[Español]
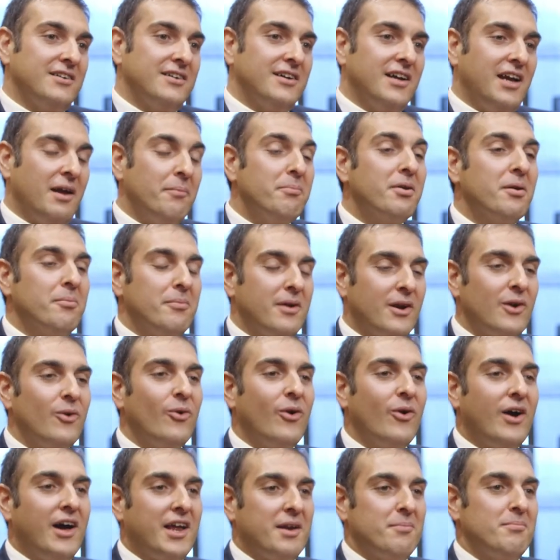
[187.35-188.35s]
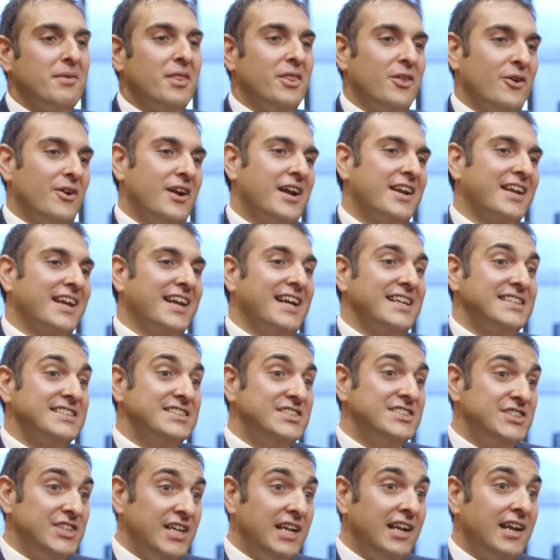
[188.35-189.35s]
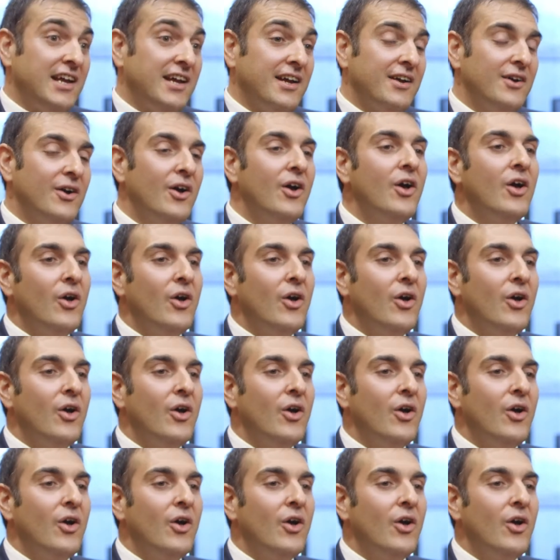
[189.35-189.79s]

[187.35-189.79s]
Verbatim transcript: en primer lugar mencionar que Chile